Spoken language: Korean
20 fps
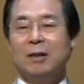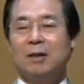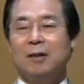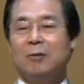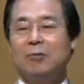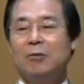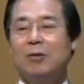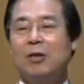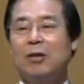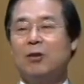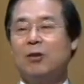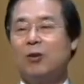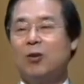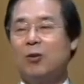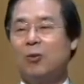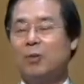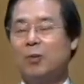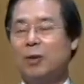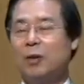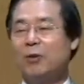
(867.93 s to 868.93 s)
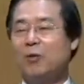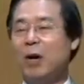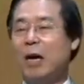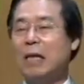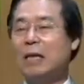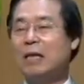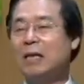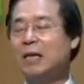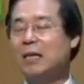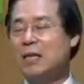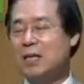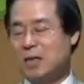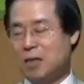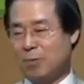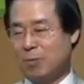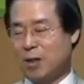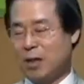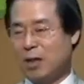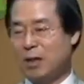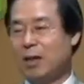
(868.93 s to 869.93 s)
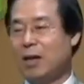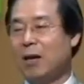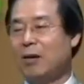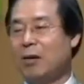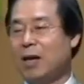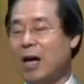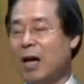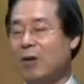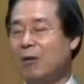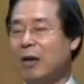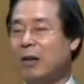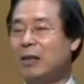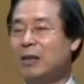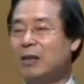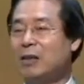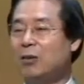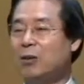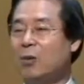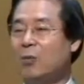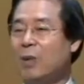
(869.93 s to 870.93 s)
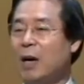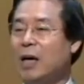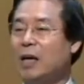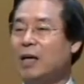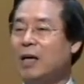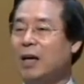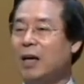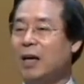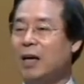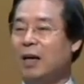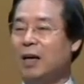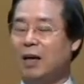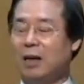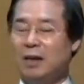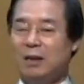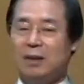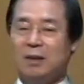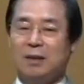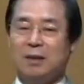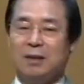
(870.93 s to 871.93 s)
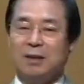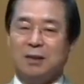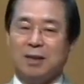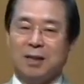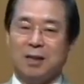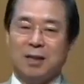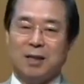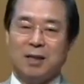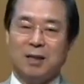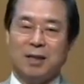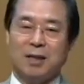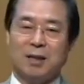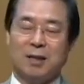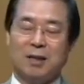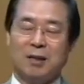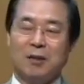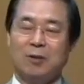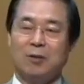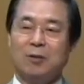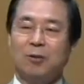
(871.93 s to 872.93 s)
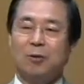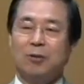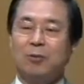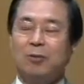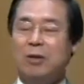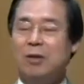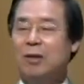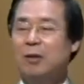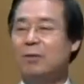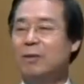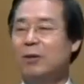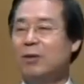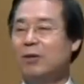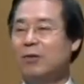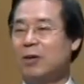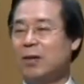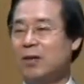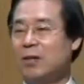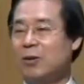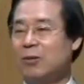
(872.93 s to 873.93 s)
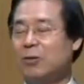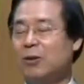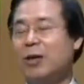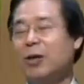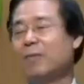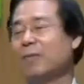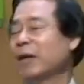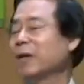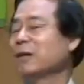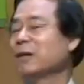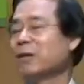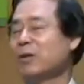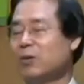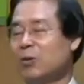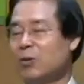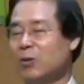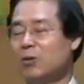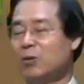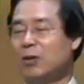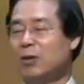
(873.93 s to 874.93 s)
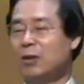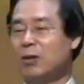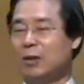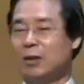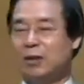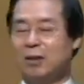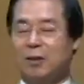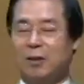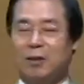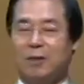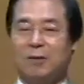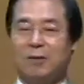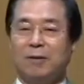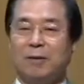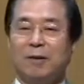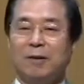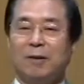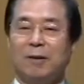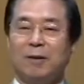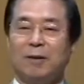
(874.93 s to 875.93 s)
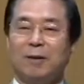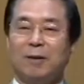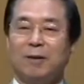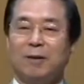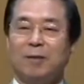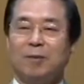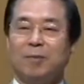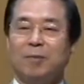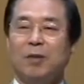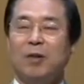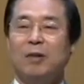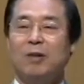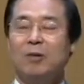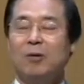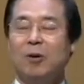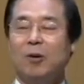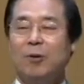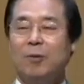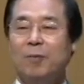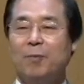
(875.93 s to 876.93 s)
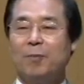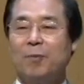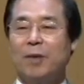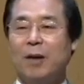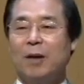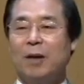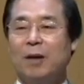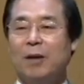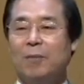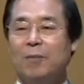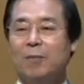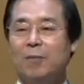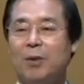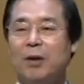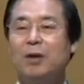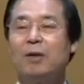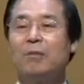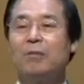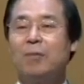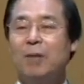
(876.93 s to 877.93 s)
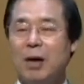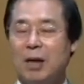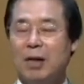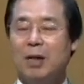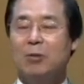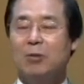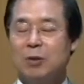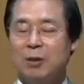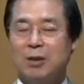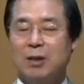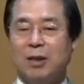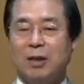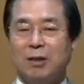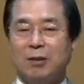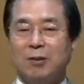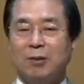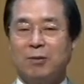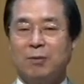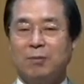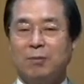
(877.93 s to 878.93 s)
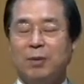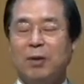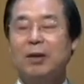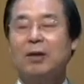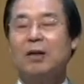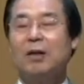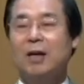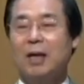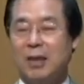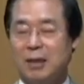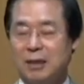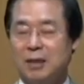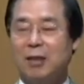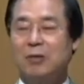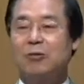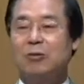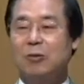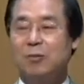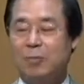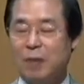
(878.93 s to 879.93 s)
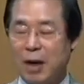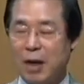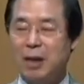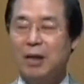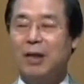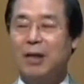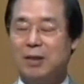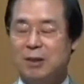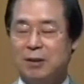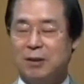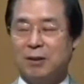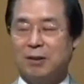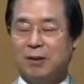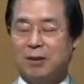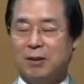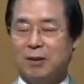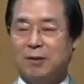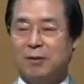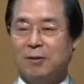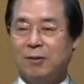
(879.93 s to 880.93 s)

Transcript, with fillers: 우리를 괴롭히는 환경이 있습니다 이게 다 환경도 마귀가 자꾸 우리를 미혹해서 그렇게 만들어 놓은 거예요 이렇게 병도 병마라고 그러잖아요. 병을 가져다 주는 마귀가 있어요. 이렇게요.